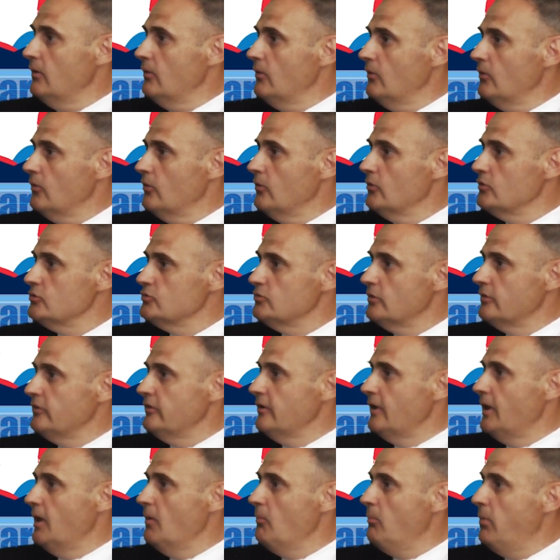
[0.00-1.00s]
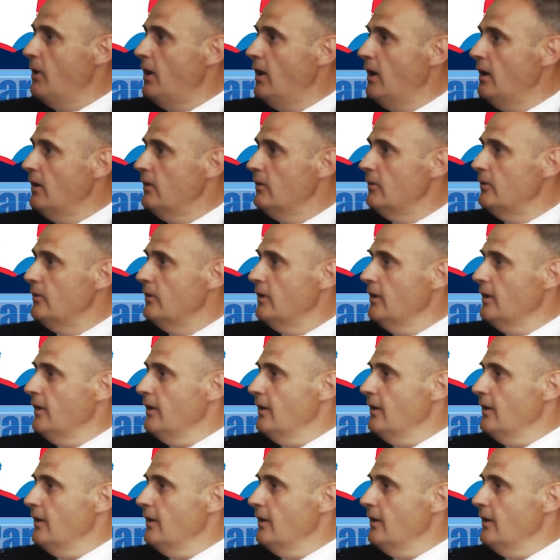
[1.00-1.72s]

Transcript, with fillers: euh, choisiraient pas euh,